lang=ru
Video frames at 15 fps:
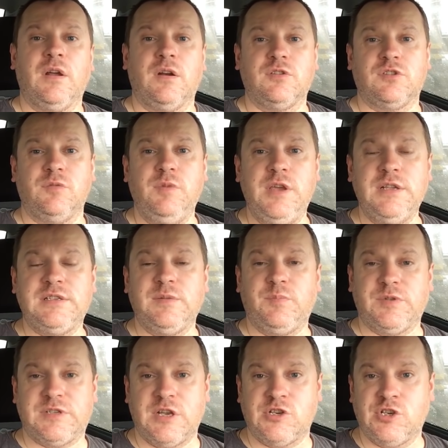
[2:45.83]
разумеется,
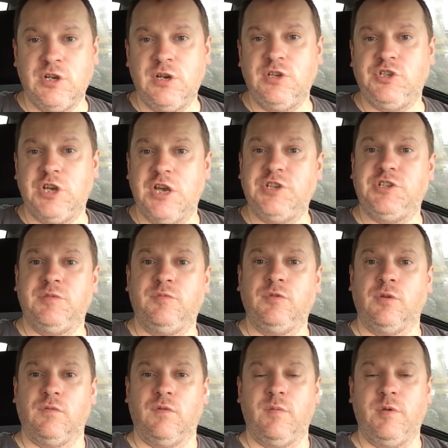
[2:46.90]
пассажиры чаще
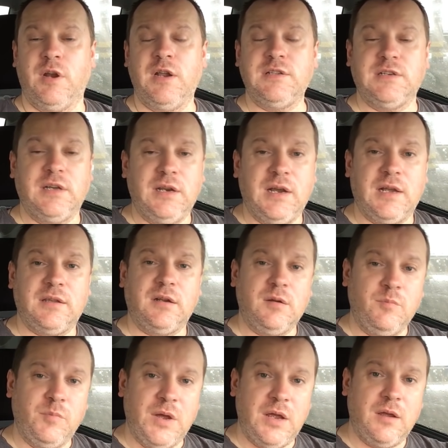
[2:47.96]
будут выбирать
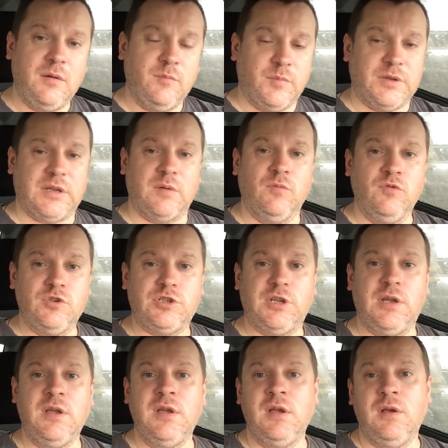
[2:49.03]
агрегатора Б, потому
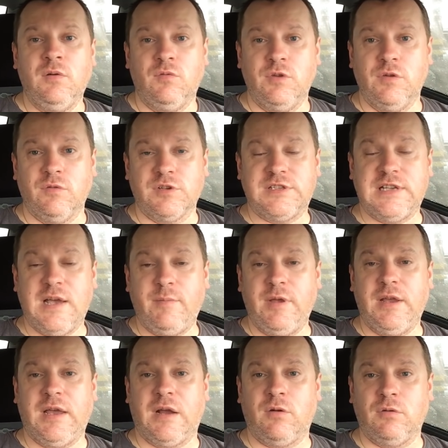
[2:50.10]
что у него
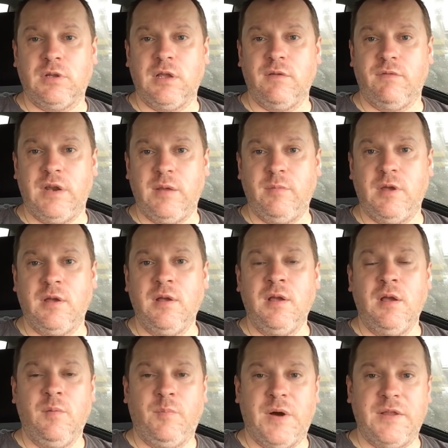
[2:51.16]
самое короткое время
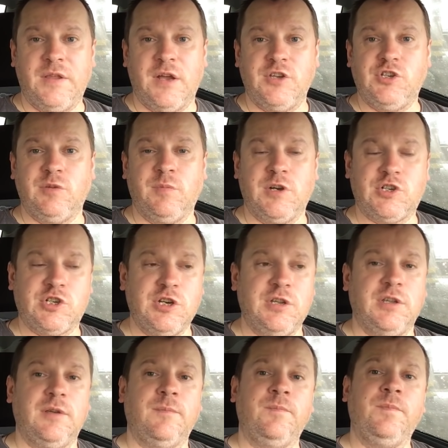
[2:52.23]
подачи
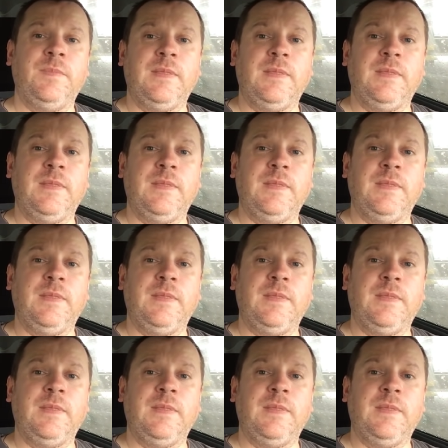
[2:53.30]
машины.